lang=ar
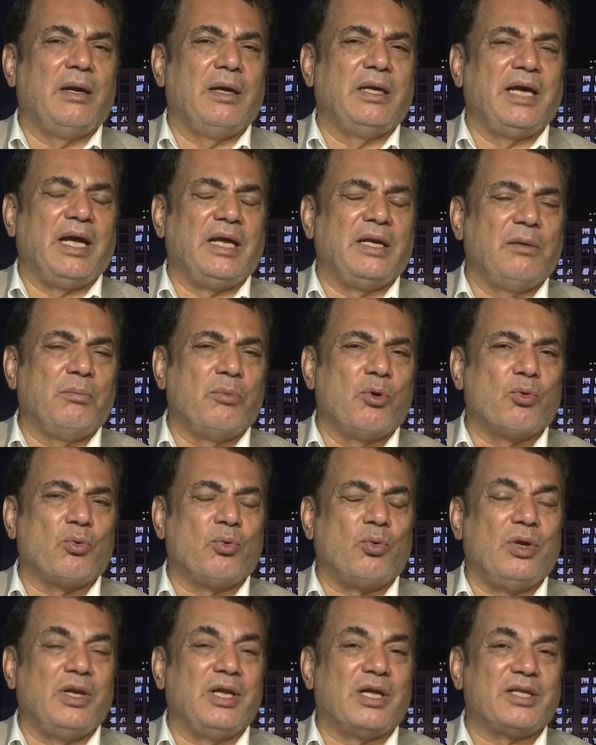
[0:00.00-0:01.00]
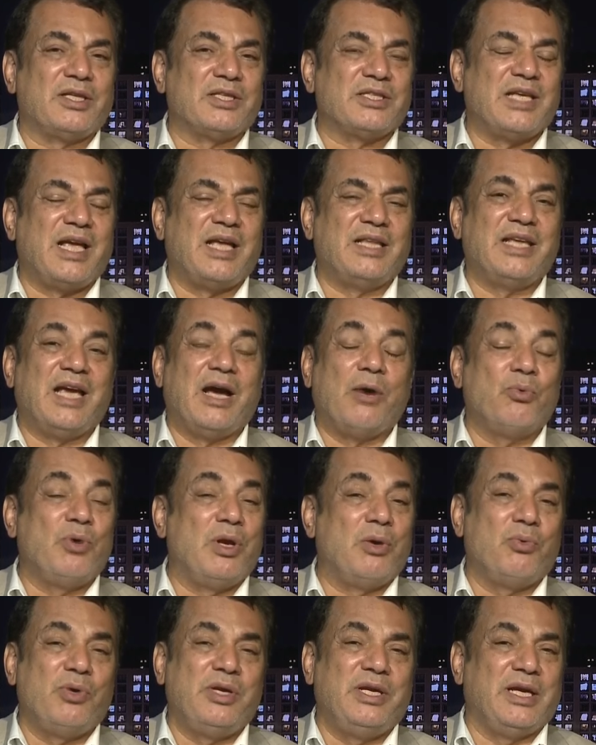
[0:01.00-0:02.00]
يعني الموضوع الاقتصادي
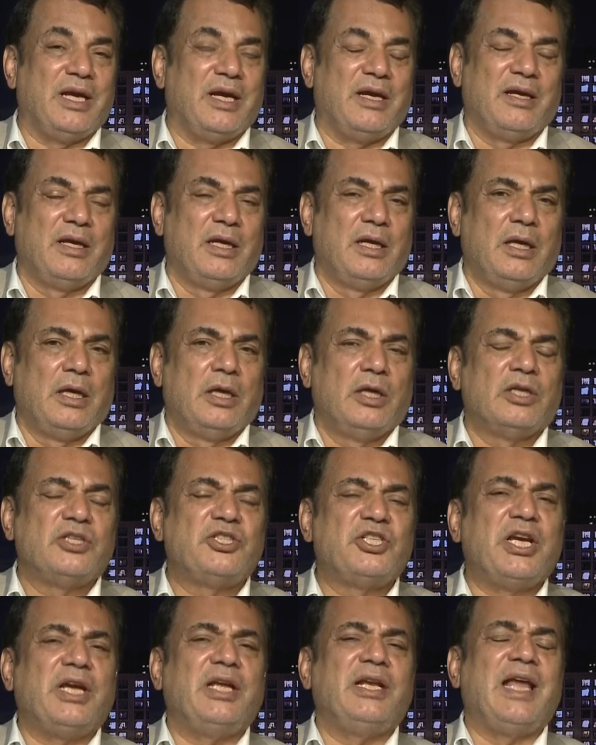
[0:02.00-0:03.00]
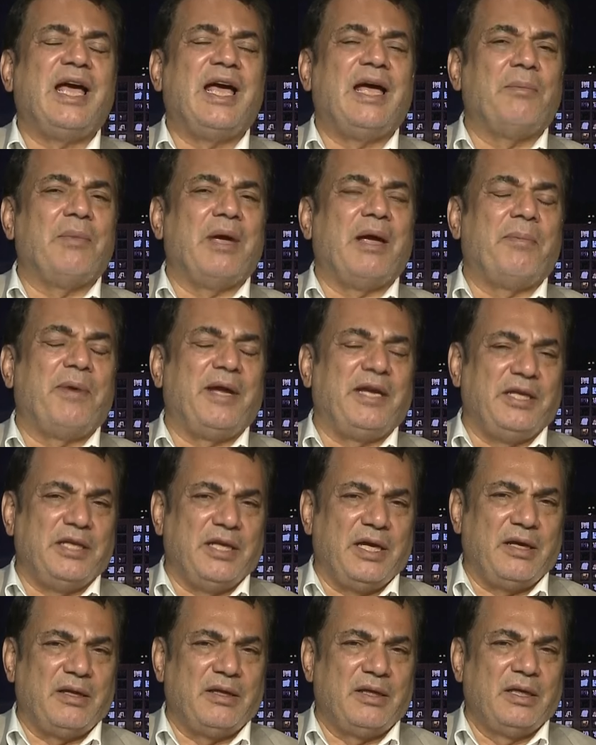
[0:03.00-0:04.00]
اولويه شئنا ام
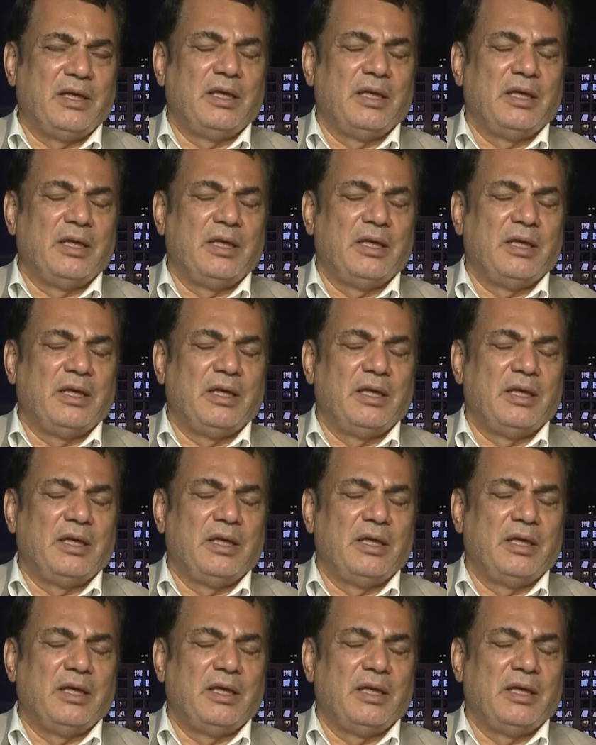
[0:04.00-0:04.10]
ابينا